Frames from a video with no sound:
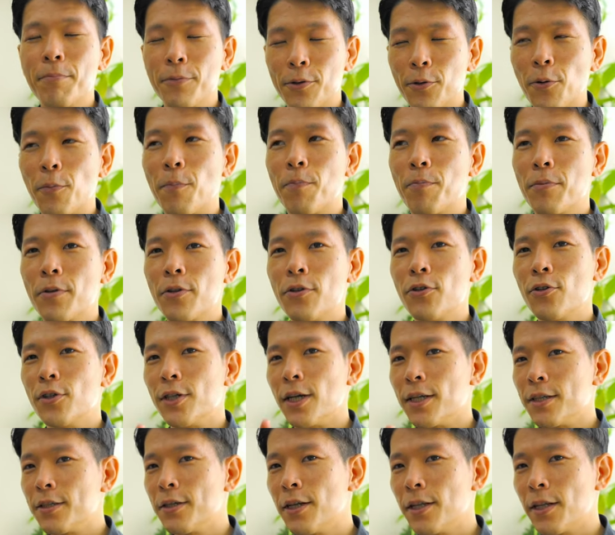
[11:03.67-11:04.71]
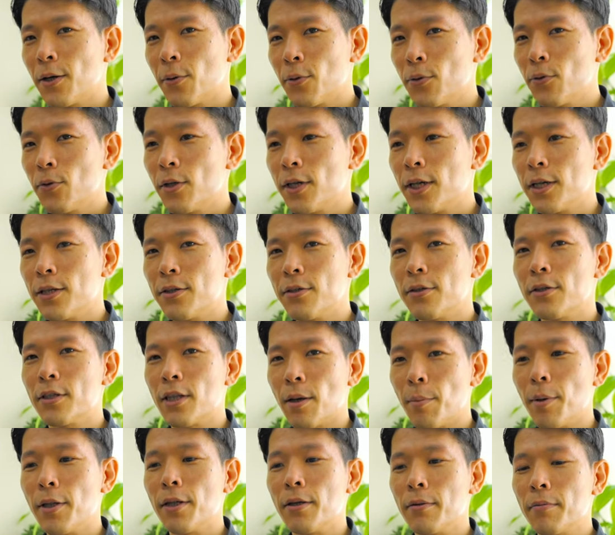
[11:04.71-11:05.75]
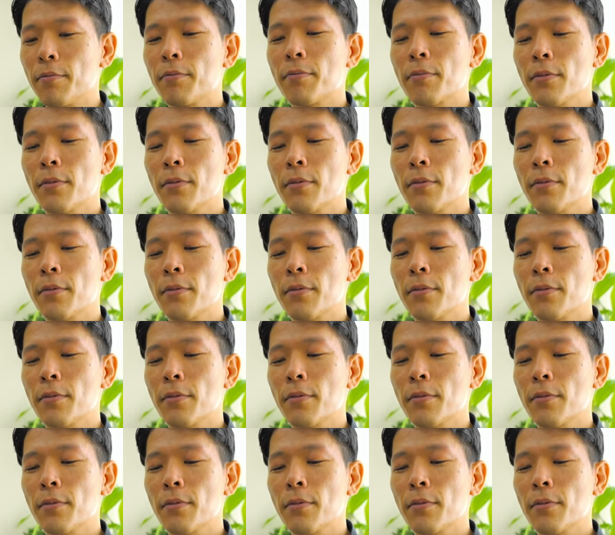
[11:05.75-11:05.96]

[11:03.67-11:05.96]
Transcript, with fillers: そう。注意がずれたことに気づくために。